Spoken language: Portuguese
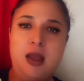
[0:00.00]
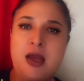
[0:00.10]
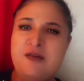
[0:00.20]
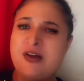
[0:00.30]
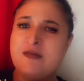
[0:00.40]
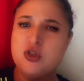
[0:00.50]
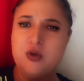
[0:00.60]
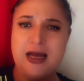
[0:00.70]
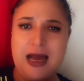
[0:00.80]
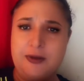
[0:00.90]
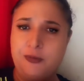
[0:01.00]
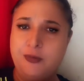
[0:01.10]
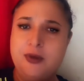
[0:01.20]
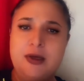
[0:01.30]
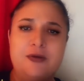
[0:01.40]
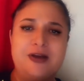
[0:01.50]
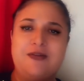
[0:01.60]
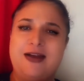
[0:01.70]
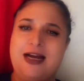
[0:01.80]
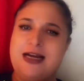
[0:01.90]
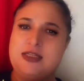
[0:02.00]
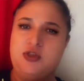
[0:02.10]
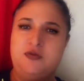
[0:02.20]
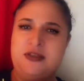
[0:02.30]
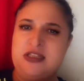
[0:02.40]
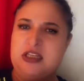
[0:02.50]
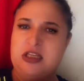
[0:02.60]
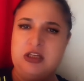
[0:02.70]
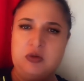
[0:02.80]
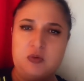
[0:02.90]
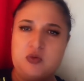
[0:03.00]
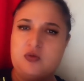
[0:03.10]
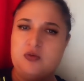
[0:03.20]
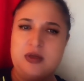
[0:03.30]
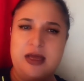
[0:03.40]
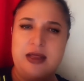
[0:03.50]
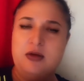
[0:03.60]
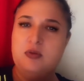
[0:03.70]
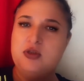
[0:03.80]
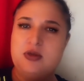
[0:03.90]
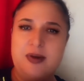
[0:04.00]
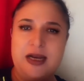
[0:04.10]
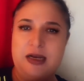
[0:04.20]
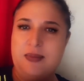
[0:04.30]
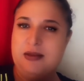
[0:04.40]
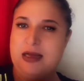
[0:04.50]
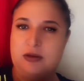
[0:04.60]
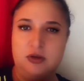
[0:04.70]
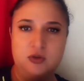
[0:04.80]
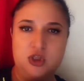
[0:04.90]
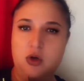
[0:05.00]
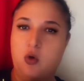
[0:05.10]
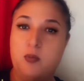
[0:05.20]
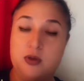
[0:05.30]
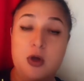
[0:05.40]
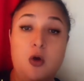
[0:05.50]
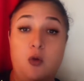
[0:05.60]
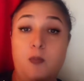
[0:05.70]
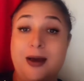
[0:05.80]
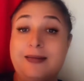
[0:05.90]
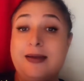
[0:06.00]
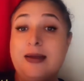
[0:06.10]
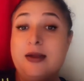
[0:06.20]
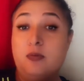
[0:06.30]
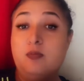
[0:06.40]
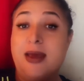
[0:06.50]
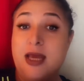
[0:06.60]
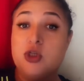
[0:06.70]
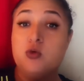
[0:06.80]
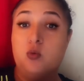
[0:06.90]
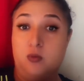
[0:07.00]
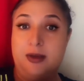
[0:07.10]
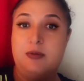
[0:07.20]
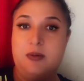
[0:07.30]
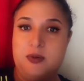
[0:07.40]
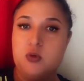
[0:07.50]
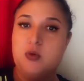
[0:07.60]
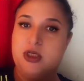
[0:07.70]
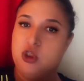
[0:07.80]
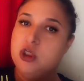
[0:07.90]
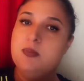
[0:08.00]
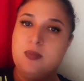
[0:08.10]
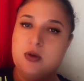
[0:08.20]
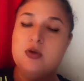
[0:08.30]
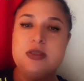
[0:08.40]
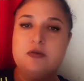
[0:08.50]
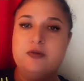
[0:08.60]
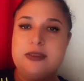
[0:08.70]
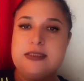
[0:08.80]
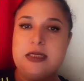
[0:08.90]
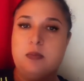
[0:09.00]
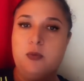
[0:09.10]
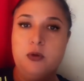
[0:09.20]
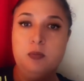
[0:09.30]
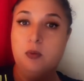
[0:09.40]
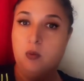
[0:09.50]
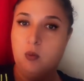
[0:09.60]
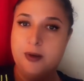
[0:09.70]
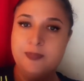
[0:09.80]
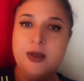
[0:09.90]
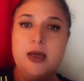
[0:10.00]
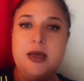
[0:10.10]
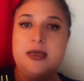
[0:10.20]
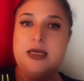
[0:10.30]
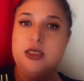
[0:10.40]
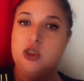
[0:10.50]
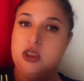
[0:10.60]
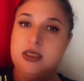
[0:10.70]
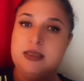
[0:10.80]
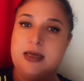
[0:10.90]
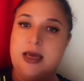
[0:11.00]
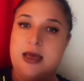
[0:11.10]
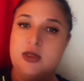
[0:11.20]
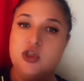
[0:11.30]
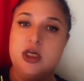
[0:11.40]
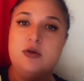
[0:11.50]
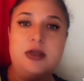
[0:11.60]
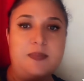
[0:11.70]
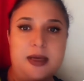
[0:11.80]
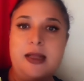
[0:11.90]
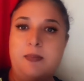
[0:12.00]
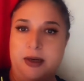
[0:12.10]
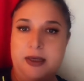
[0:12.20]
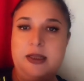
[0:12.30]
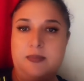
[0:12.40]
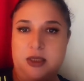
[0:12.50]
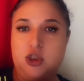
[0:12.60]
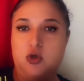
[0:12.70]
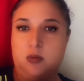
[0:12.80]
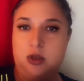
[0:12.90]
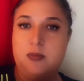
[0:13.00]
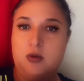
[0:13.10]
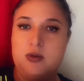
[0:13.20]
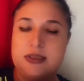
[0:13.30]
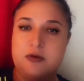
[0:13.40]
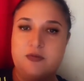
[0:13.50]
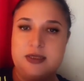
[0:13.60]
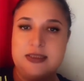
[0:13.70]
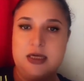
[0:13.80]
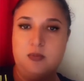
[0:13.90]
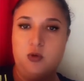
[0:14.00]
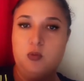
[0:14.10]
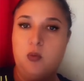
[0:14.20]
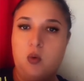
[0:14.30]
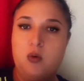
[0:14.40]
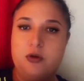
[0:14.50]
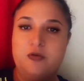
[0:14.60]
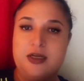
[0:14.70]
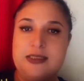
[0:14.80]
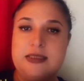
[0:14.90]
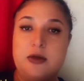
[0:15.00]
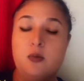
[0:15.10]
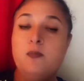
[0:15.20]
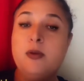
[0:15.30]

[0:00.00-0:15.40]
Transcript: e ficava jogado, ficava na casa de vizinhos, é, não, não era alimentado, não tinha roupas. O pai dele era um médico, era uma pessoa que tinha uma condição financeira muito boa e ele tinha é, dinheiro também da mãe, que também tinha uma, uma condição financeira muito boa quando faleceu.